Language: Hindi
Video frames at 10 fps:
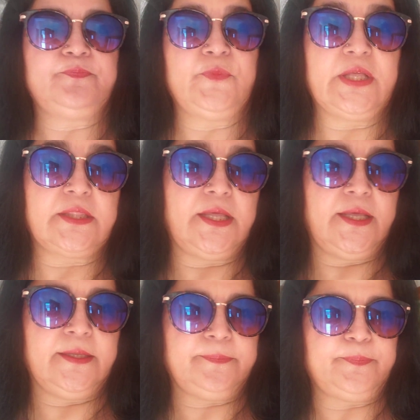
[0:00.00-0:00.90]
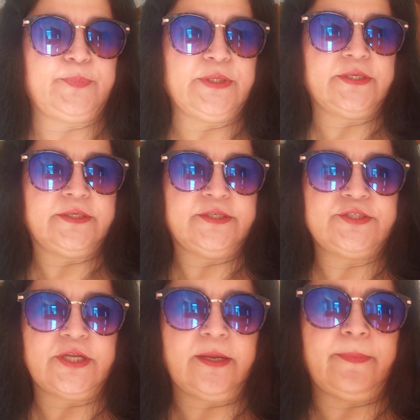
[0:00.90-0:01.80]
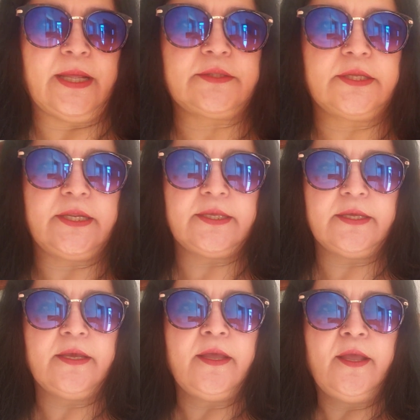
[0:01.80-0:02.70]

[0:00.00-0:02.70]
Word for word: देखते हैं फिर इन बात करेंगे